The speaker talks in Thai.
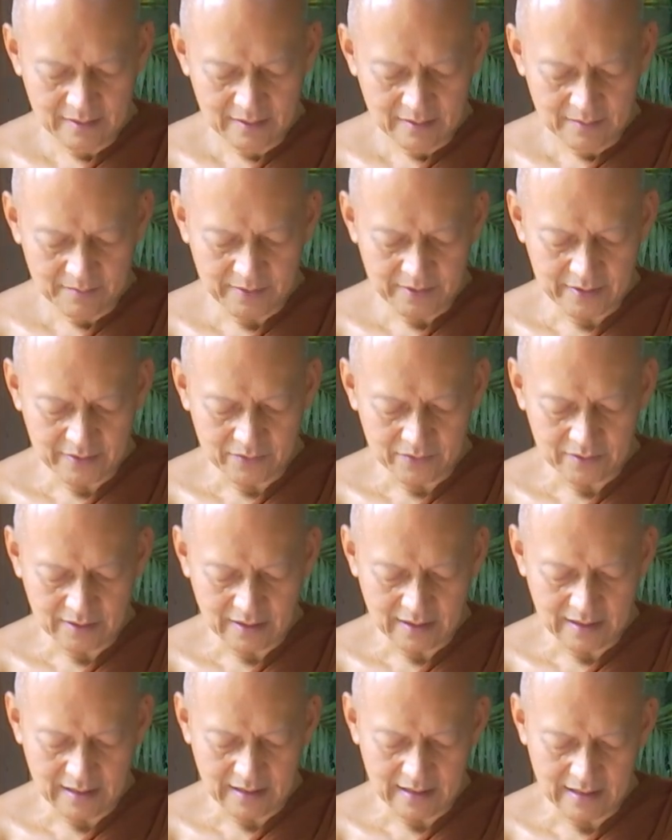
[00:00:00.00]
ภิกขุทั้ง
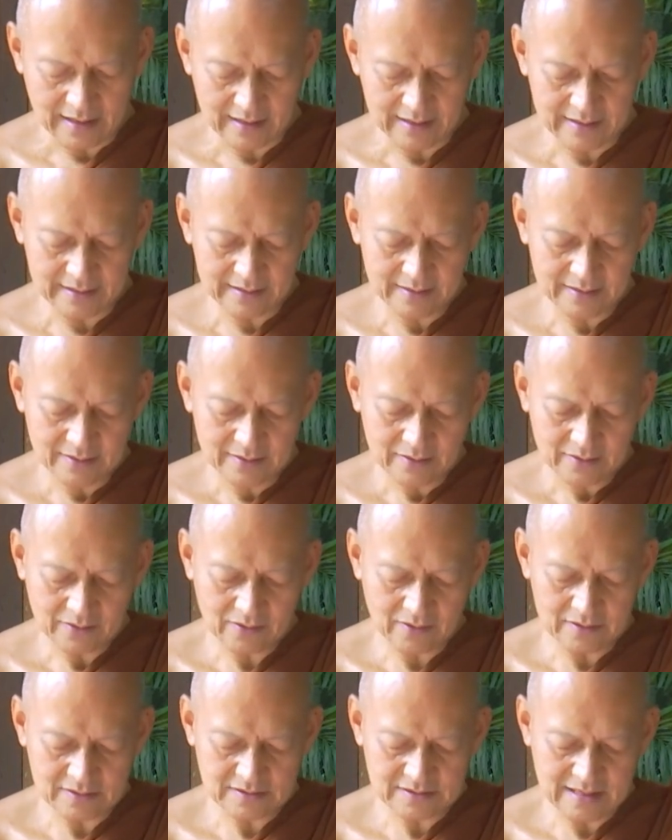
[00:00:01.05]
หลาย
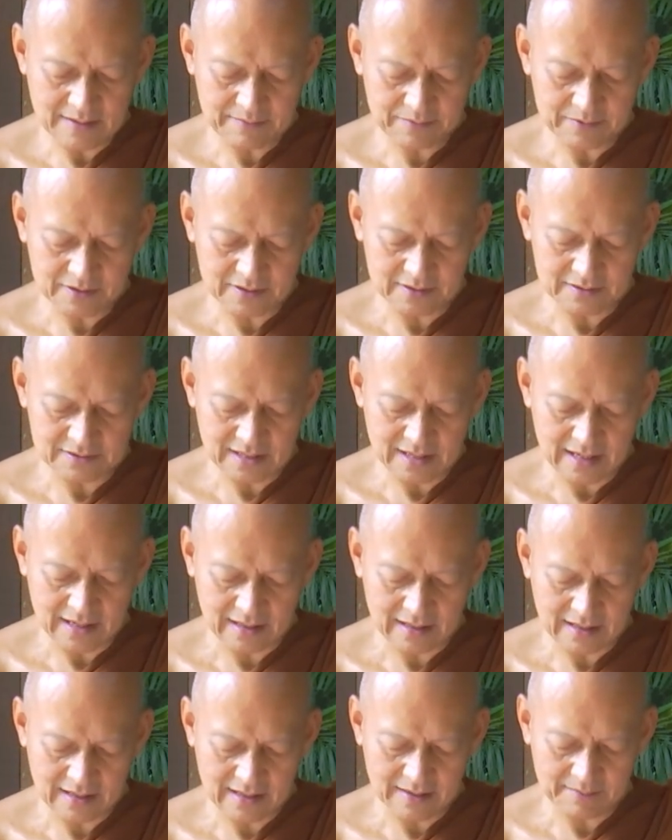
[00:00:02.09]
ก็ทรัพย์คือจา
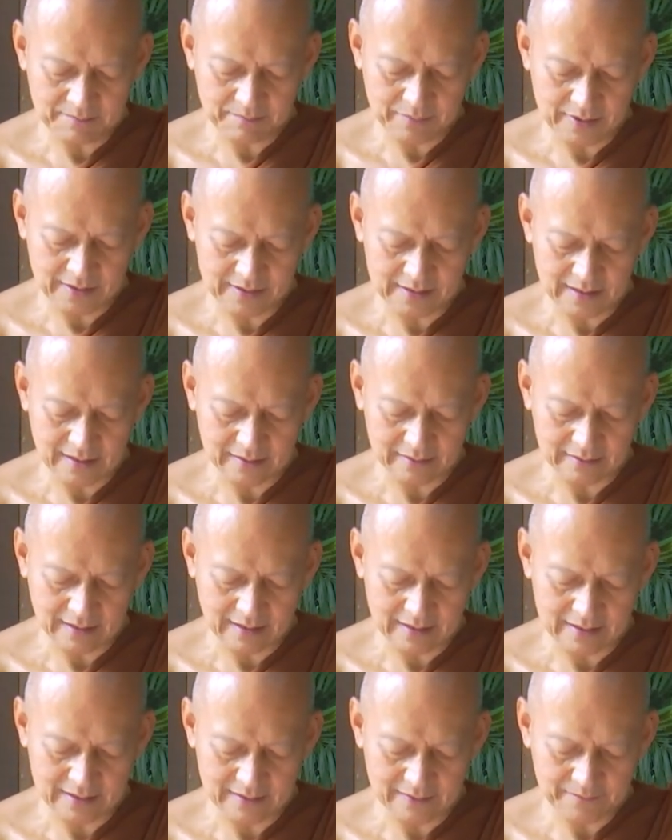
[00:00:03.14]
คะเป็นอย่างไร
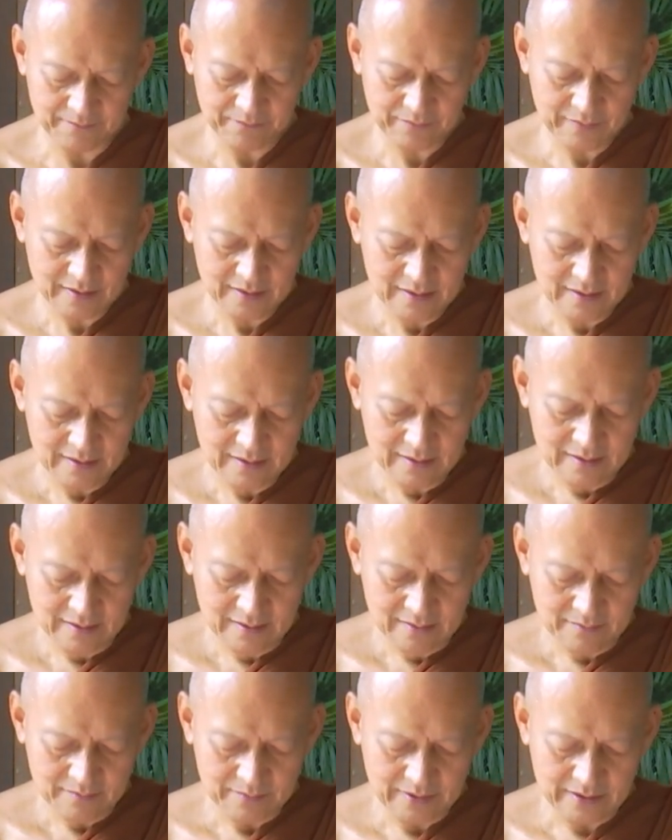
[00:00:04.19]

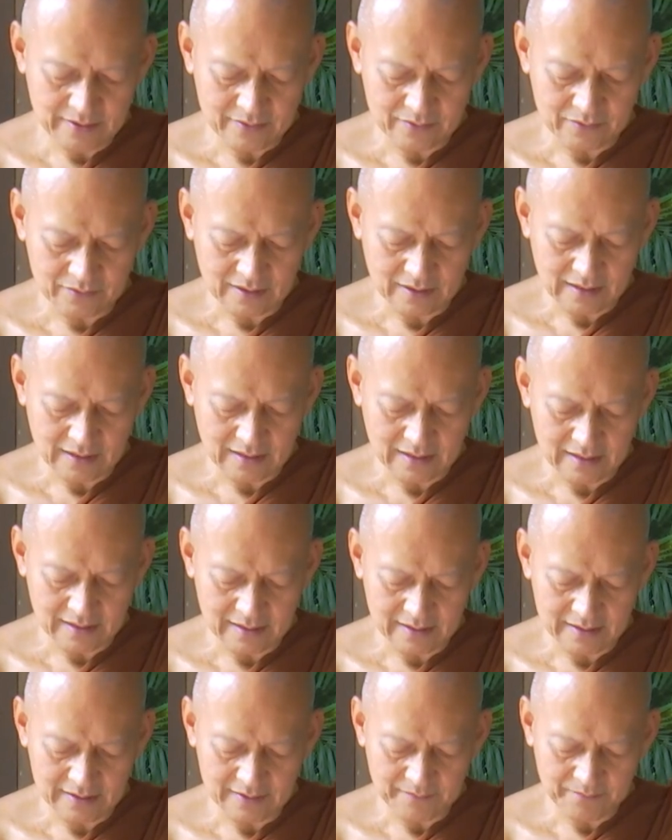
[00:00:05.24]
ภิกขุทั้งหลาย
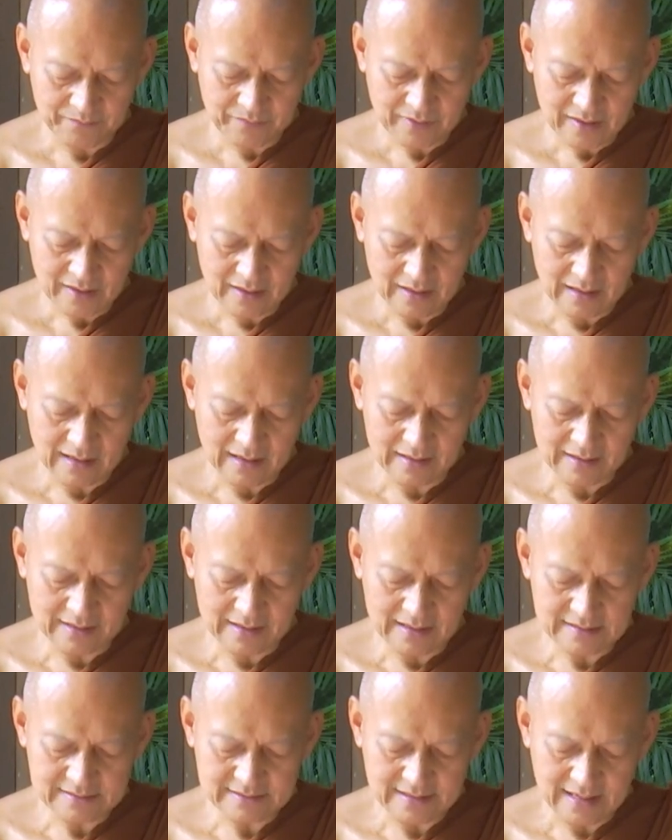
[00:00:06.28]
อริย
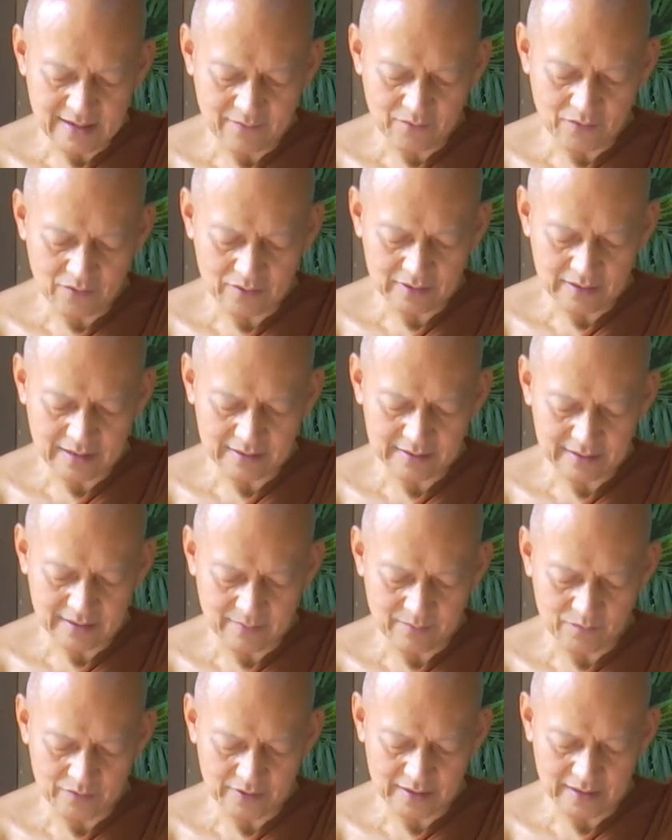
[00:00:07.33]
สาวกในธรรม
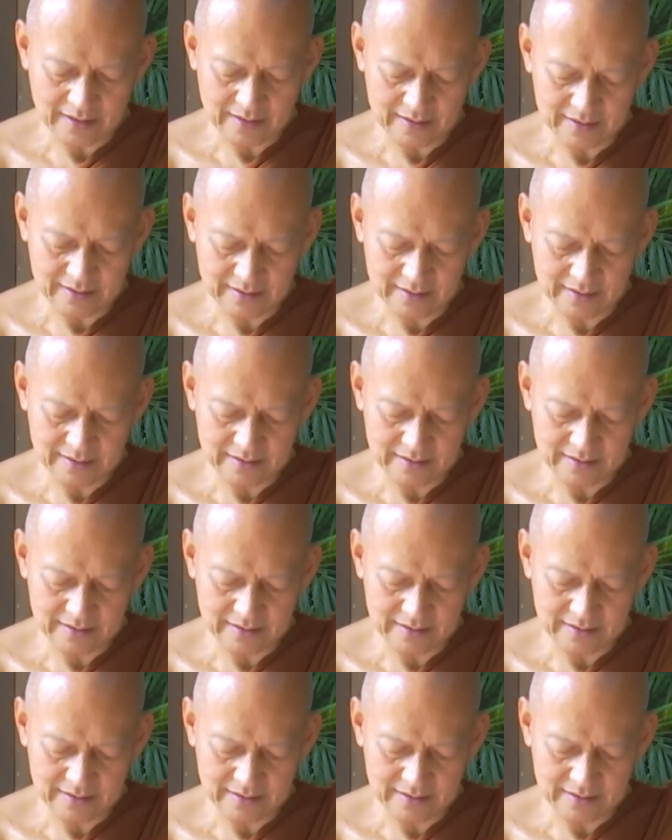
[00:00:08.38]
วินัยนี้